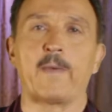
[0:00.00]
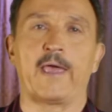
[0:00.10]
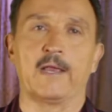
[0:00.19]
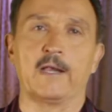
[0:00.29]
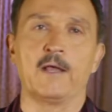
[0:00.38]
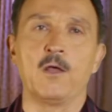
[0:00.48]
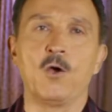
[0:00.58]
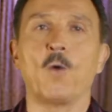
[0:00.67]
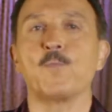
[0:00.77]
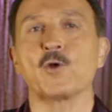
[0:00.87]
mail,
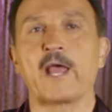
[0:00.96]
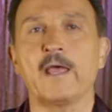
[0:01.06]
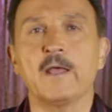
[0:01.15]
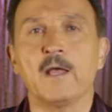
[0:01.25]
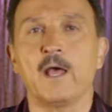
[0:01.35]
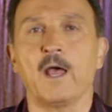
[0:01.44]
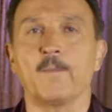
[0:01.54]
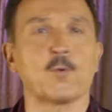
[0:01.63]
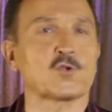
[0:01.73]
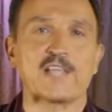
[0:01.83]
oppure
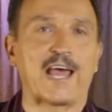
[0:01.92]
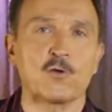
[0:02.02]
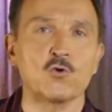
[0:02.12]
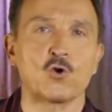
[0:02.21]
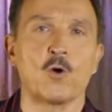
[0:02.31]
eh, postare un